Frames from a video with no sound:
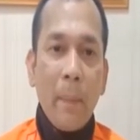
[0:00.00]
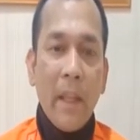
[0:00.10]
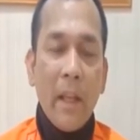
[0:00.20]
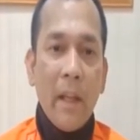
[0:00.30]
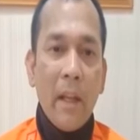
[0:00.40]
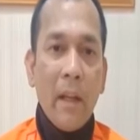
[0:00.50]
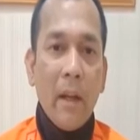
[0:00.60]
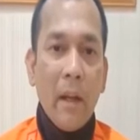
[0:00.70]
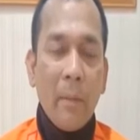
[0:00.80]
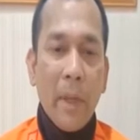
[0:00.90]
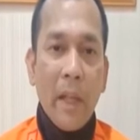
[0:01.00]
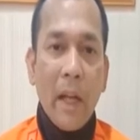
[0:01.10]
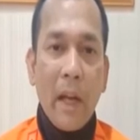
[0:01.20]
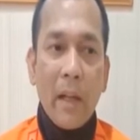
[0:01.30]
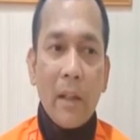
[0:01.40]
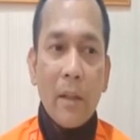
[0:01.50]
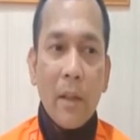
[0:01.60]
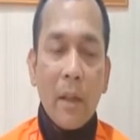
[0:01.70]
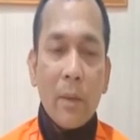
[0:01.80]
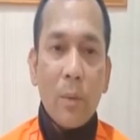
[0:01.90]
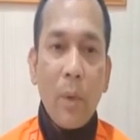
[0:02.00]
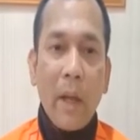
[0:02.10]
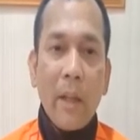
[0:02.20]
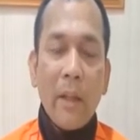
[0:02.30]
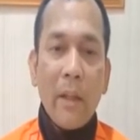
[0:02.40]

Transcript: di pinggiran sungai